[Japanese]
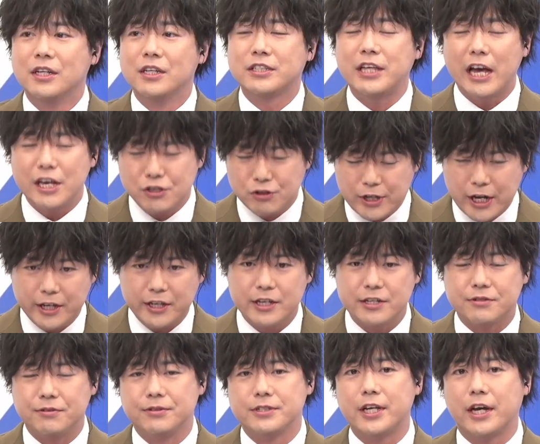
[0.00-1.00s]
最初だけで
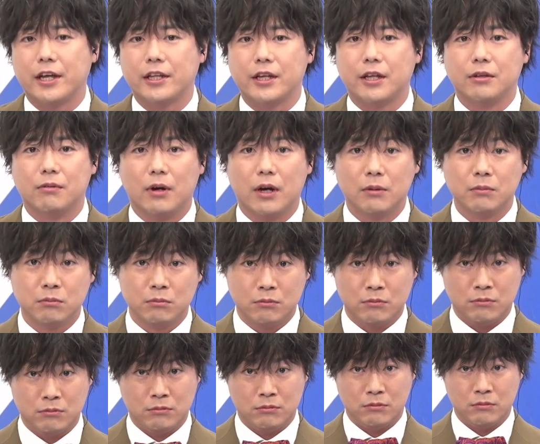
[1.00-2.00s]
すよふざけてんのはもう
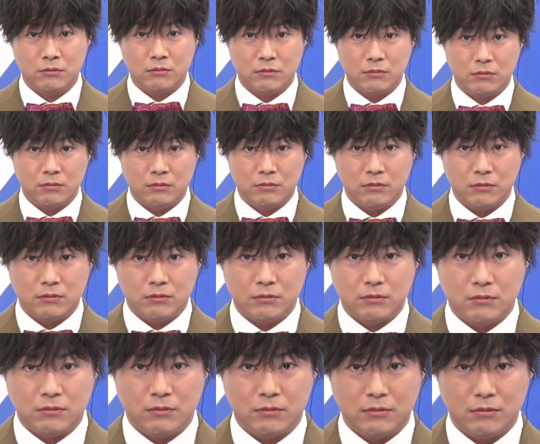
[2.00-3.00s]

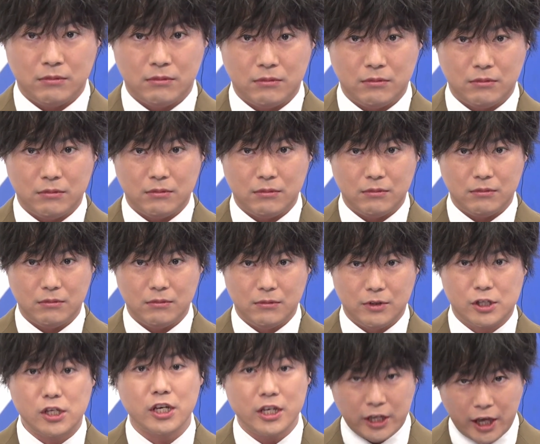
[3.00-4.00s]
ふざけてんじゃん
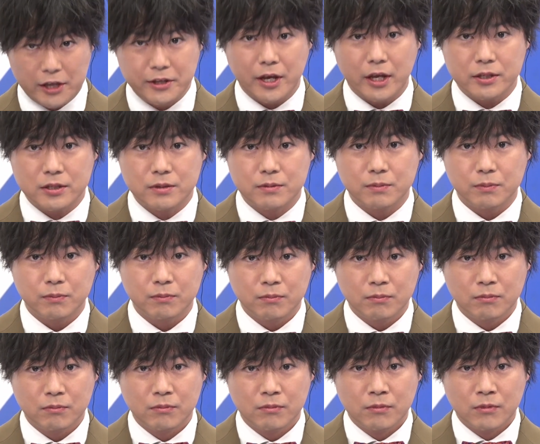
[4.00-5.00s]
真剣です顔ふざ
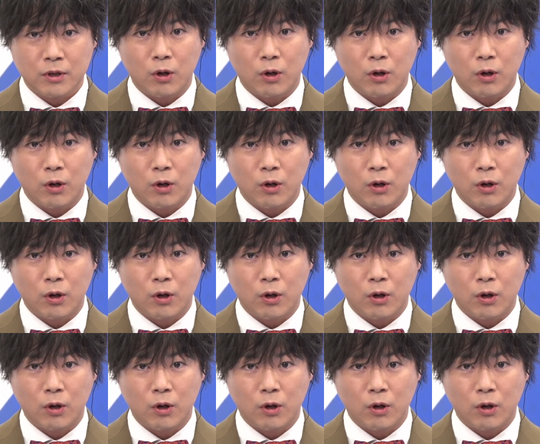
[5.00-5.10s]
けてる